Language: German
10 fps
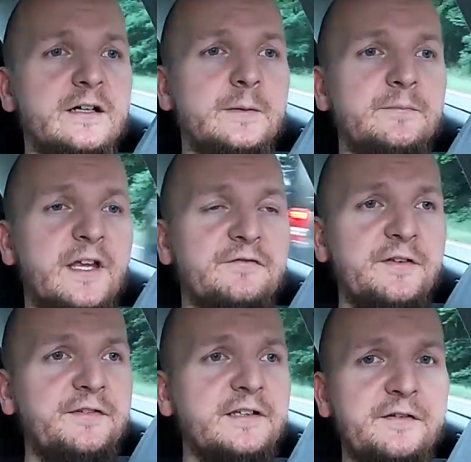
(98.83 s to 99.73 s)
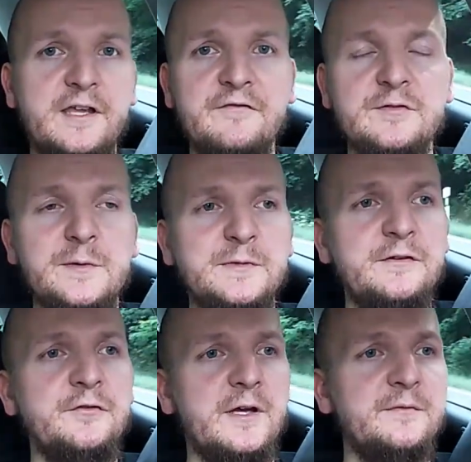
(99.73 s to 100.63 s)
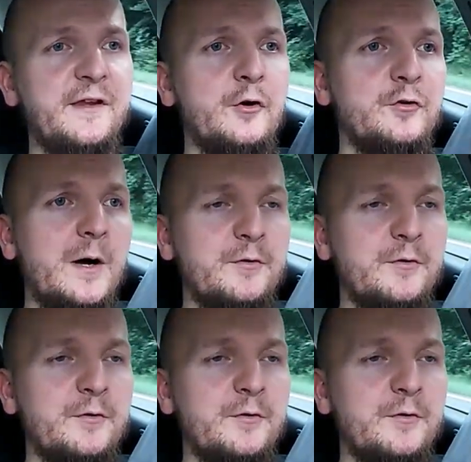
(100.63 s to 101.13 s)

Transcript: ähm, dann wisst ihr, dass Kevin mit mir zusammen das Auto